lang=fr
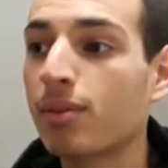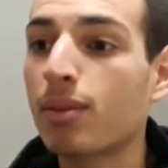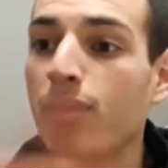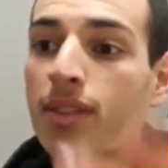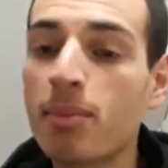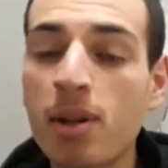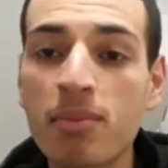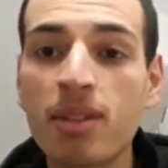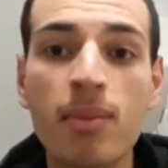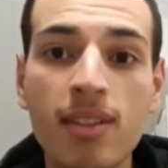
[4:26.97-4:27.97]
Donc envoyez-moi un
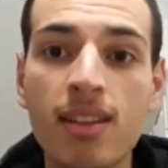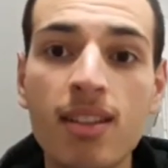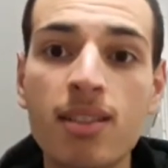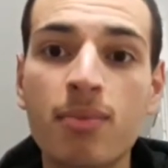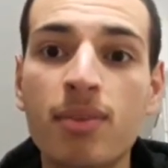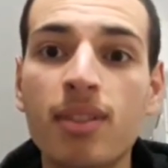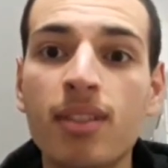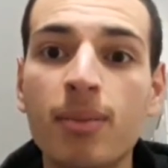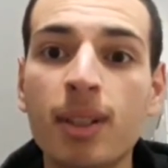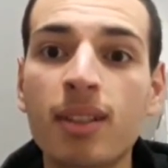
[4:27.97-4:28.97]
petit message et puis
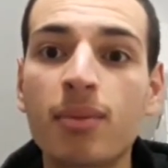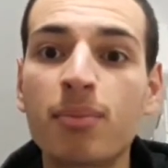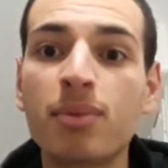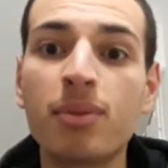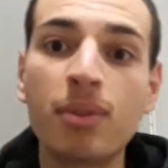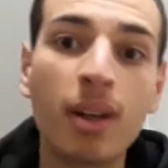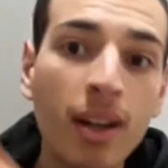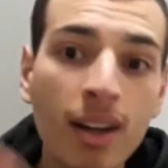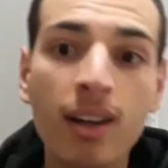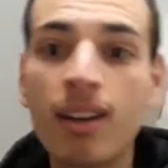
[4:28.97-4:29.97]
après on peut
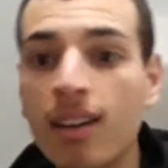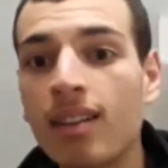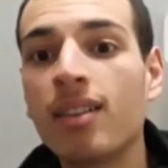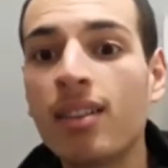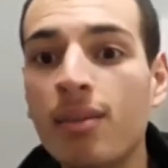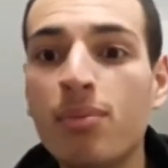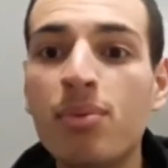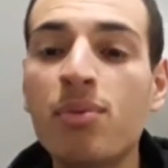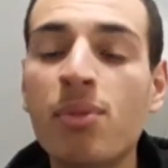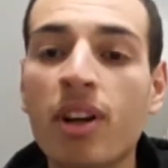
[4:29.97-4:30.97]

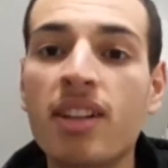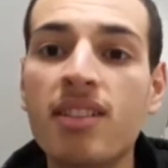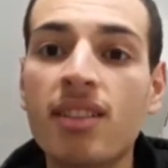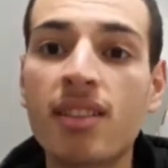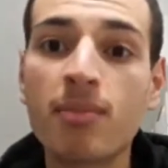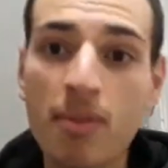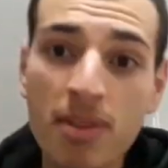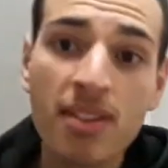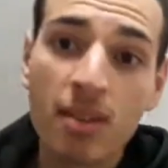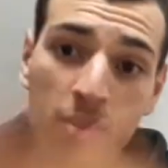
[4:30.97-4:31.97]
plus ou moins organiser ça. Même
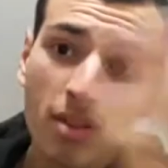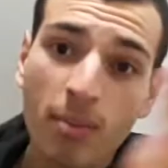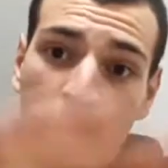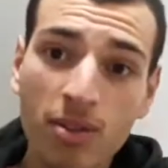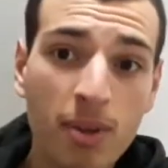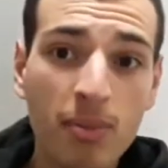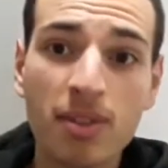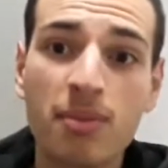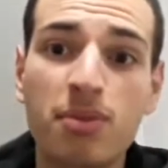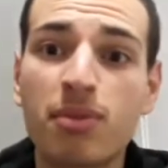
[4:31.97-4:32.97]
si c'est deux heures par semaine, moi
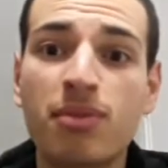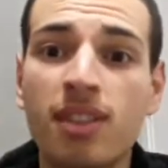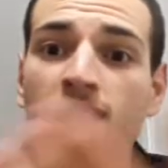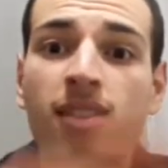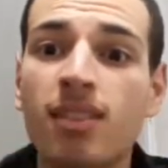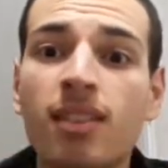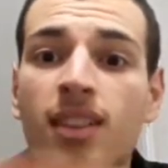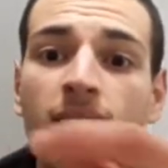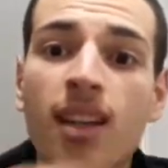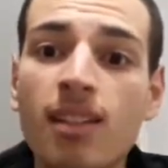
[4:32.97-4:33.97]
ça me suffit. Euh,
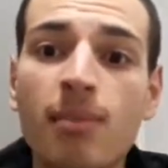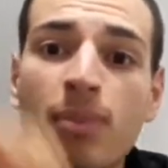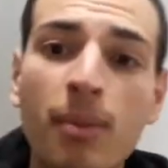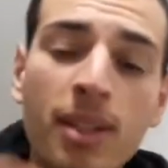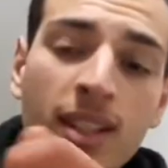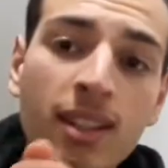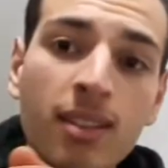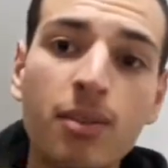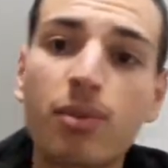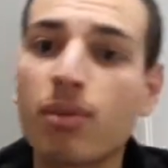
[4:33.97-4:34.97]
ça me
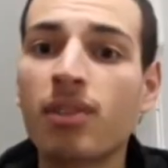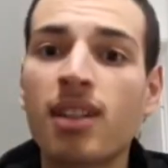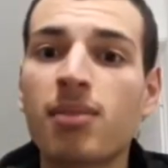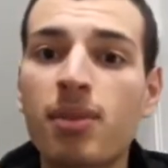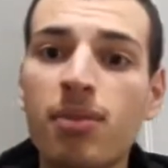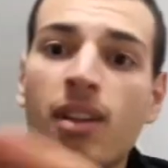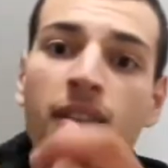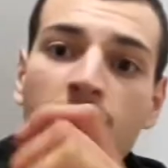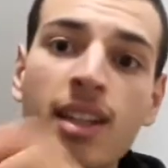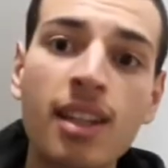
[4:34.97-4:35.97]
permettra euh, tout au long de la semaine de
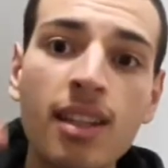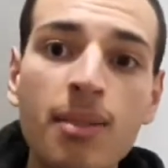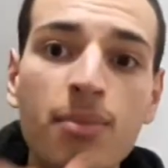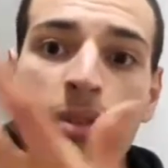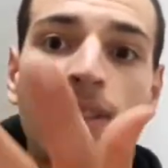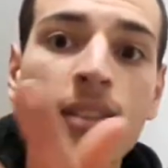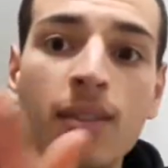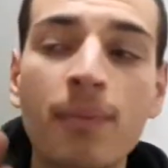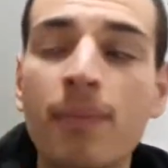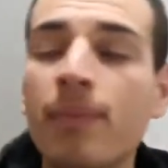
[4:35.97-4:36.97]
travailler et puis de
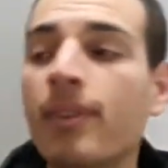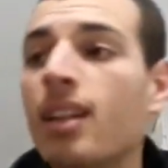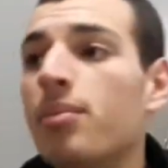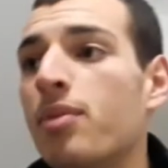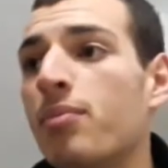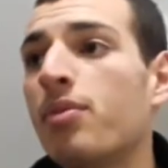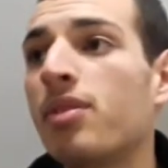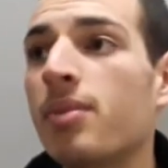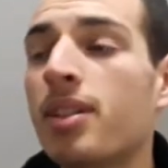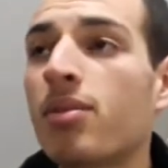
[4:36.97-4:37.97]

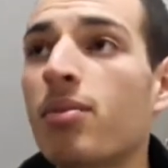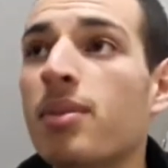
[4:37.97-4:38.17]
poser mes questions.